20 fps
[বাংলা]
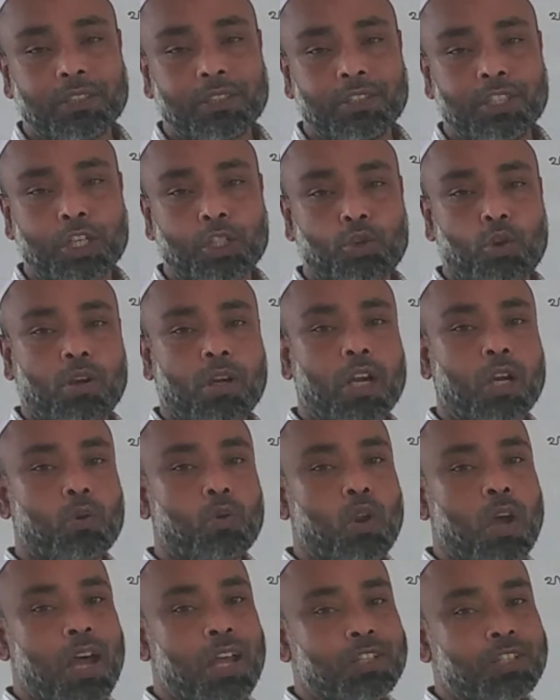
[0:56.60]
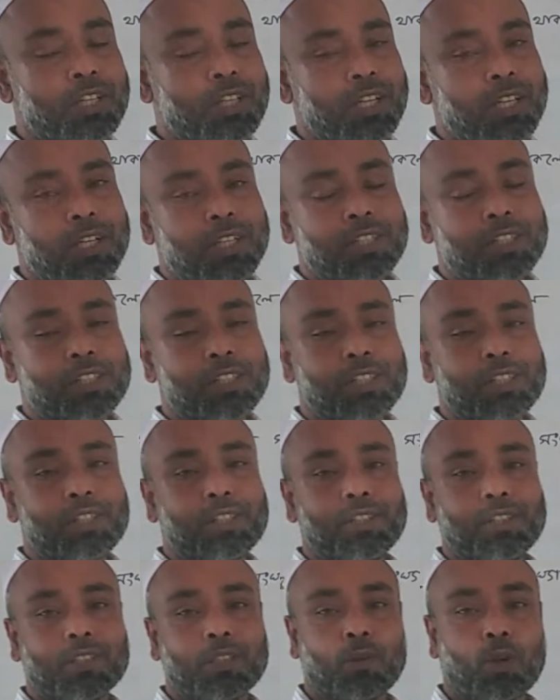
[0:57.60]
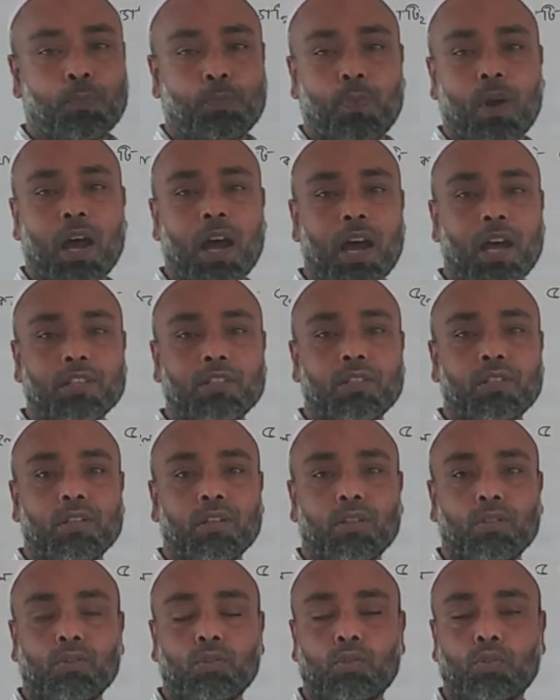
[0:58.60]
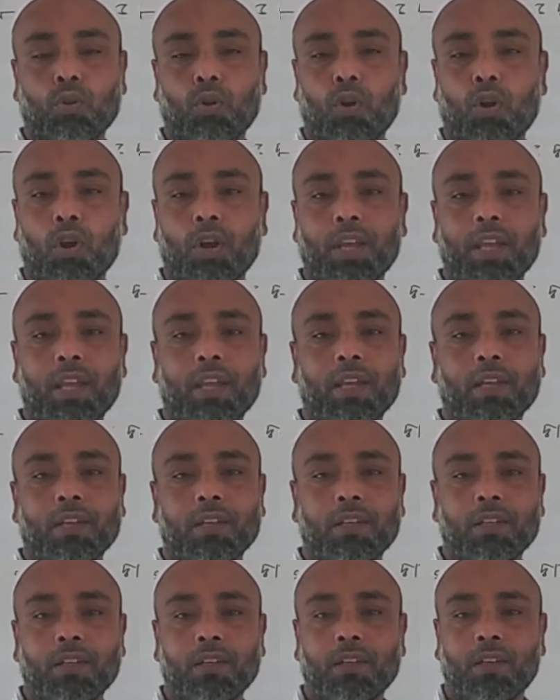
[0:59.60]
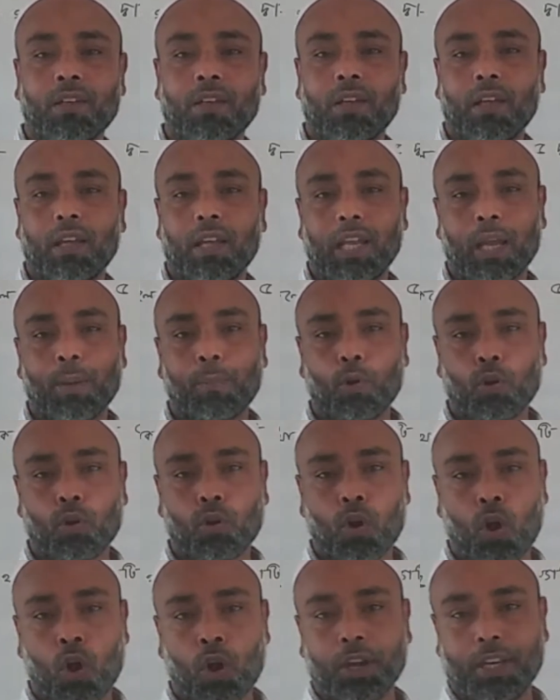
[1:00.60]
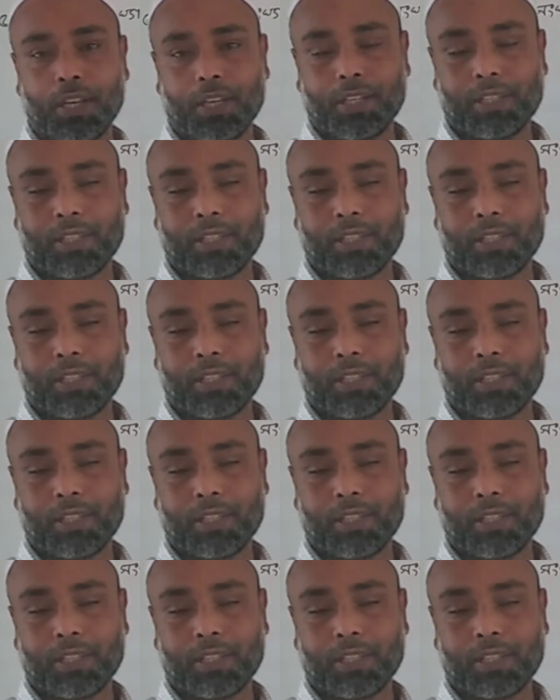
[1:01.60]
যে সংখ্যাগুলো আছে যেমন পাঁচ ছয় এবং নয়